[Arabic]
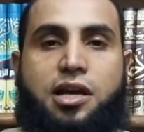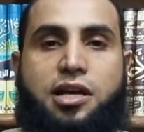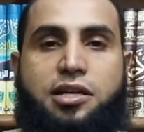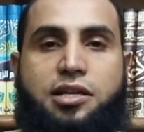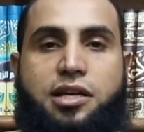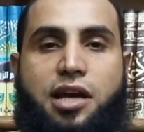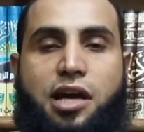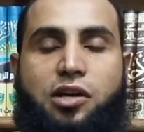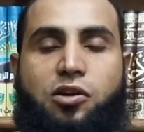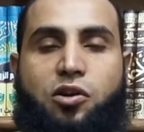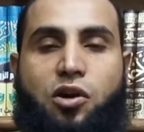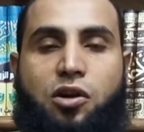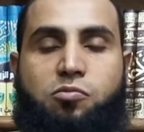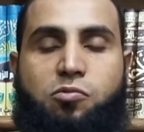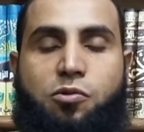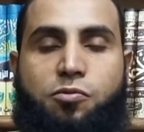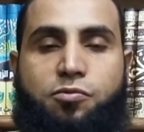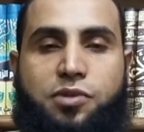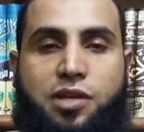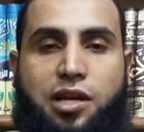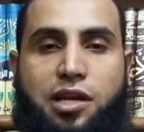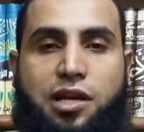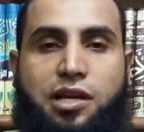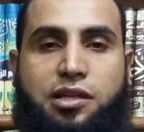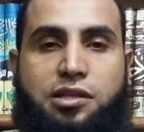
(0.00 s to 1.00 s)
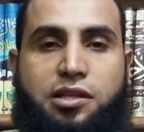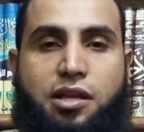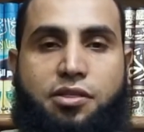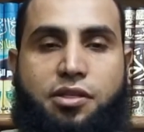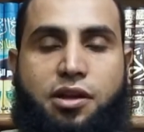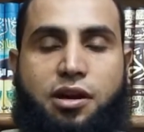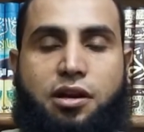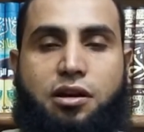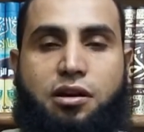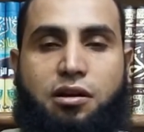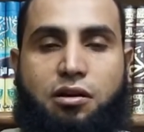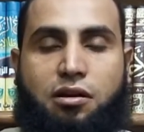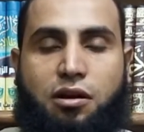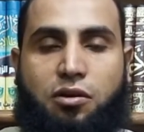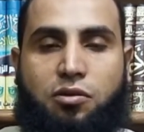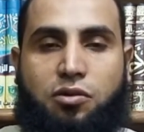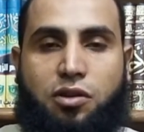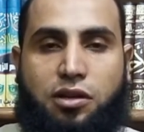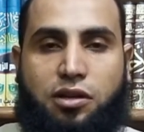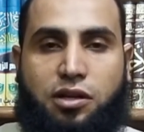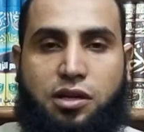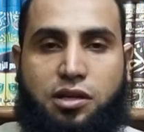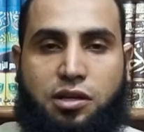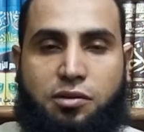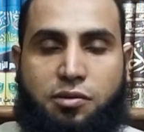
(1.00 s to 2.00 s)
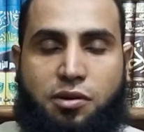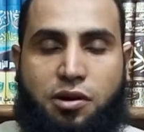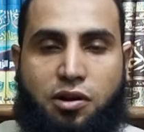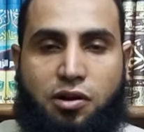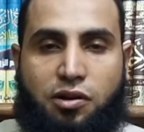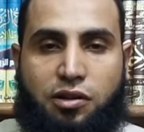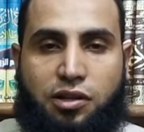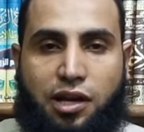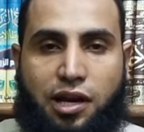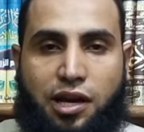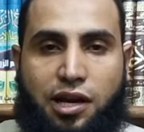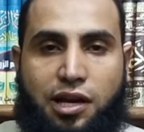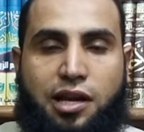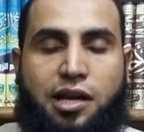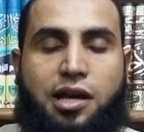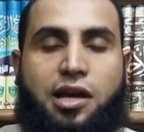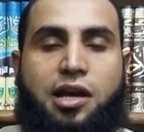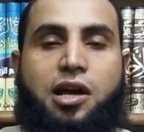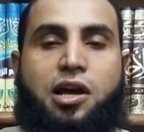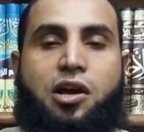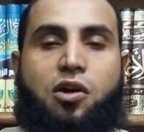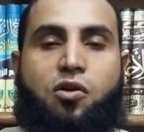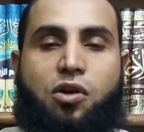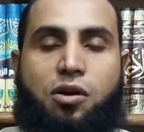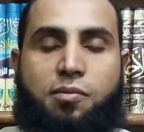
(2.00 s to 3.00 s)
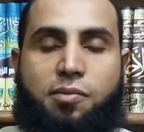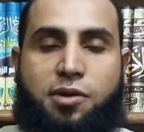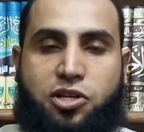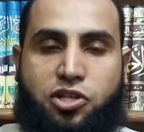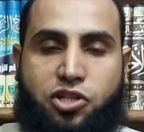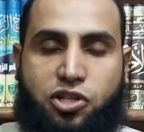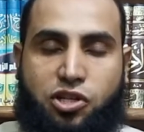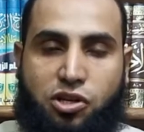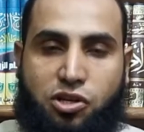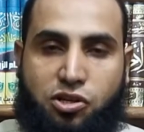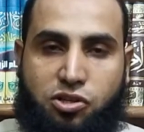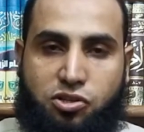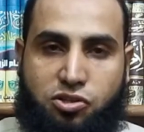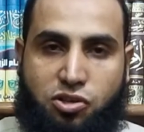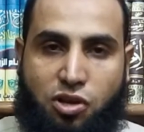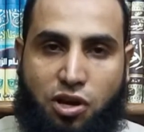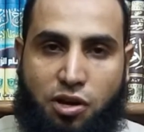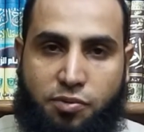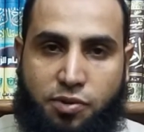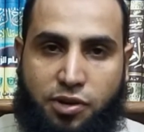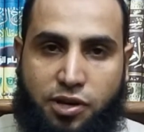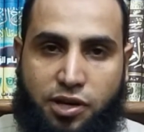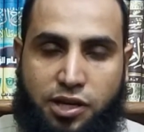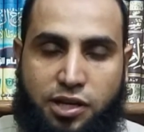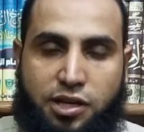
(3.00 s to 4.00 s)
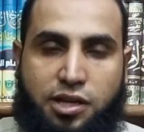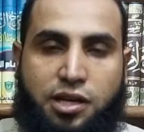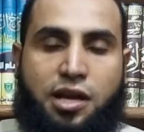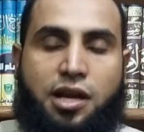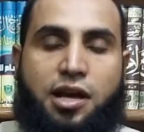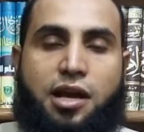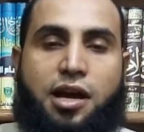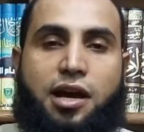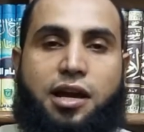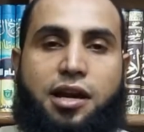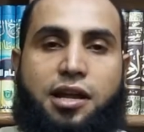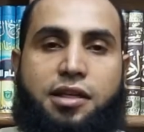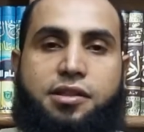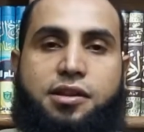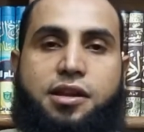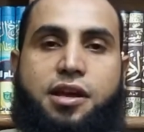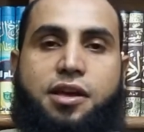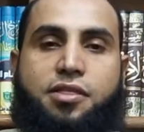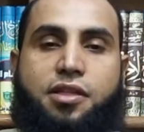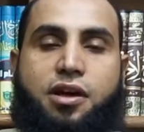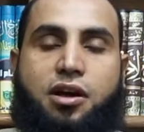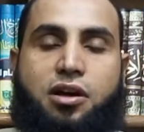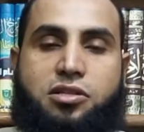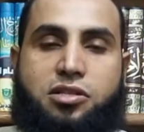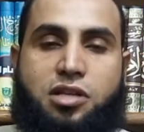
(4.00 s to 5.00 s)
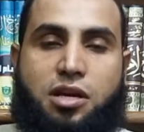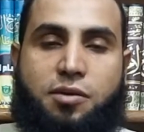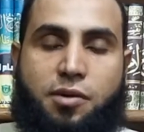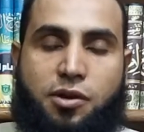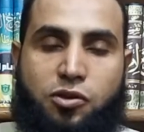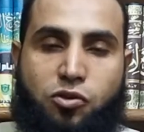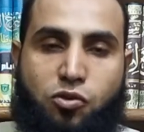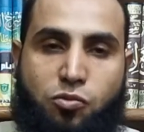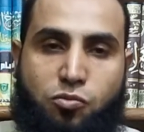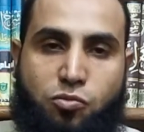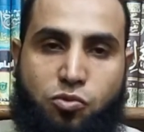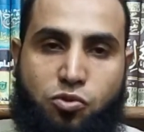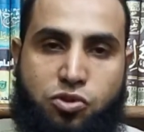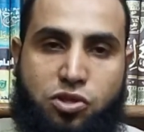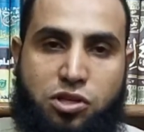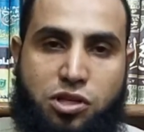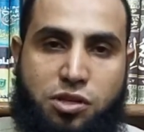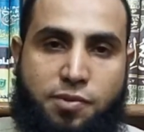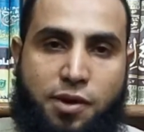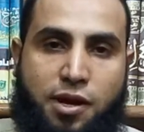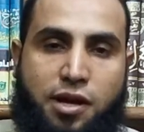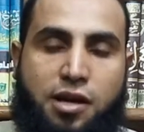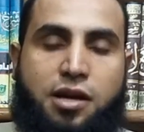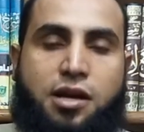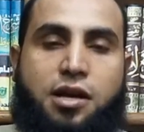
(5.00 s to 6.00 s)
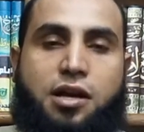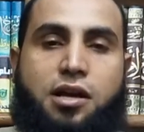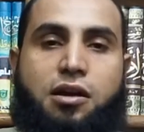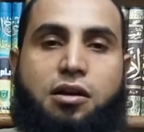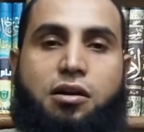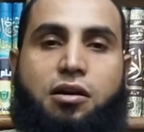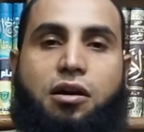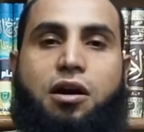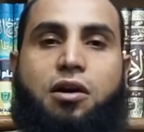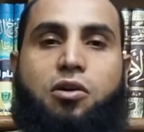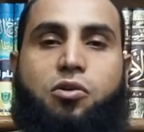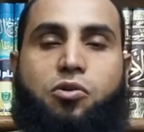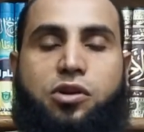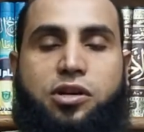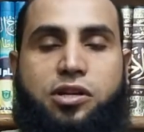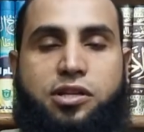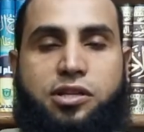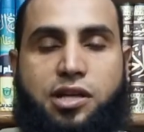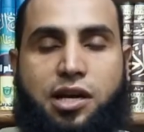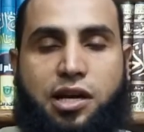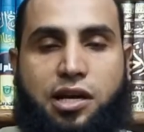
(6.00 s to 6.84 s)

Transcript: يا أيها المبتلى تذكر قول الله تبارك وتعالى وبشر الصابرين الذين إذا أصابتهم مصيبة قالوا إنا